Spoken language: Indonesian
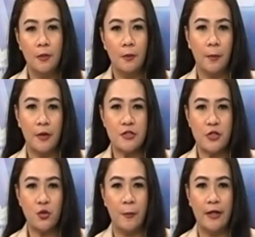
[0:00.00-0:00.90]
Pemirsa
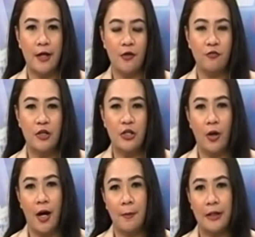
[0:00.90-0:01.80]
cuplikan video
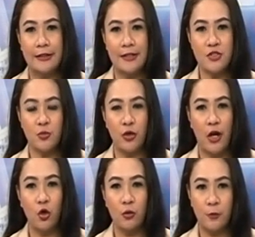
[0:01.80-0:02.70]
amatir
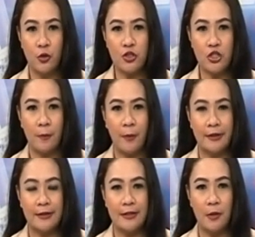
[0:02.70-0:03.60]
semburan lumpur capai
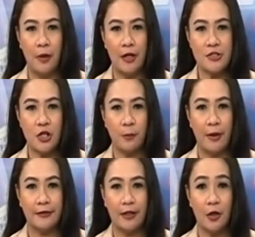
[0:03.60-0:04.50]
tinggi belasan
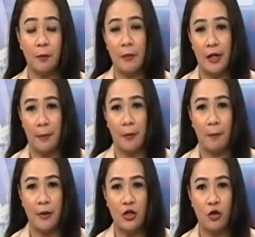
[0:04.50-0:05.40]
meter mirip
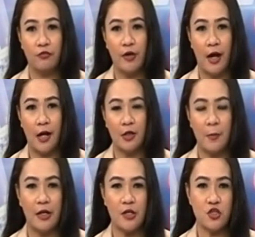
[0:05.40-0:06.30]
Lapindo viral di
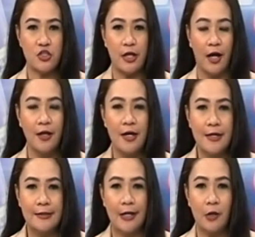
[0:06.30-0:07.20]
media sosial
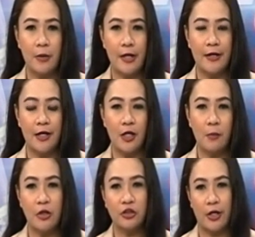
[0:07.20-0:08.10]
dan beredar di
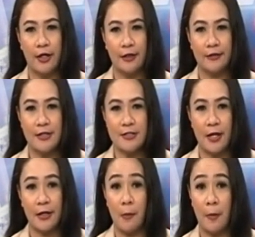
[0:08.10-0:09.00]
masyarakat desa
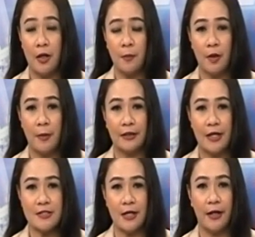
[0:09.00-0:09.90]
Napan,
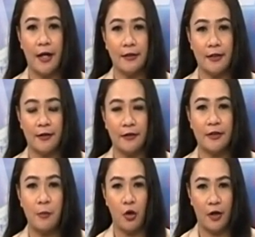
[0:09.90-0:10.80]
perbatasan NTT
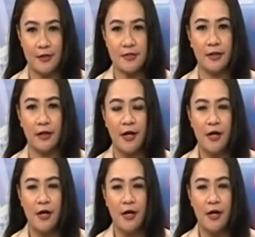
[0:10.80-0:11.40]
Timor Leste.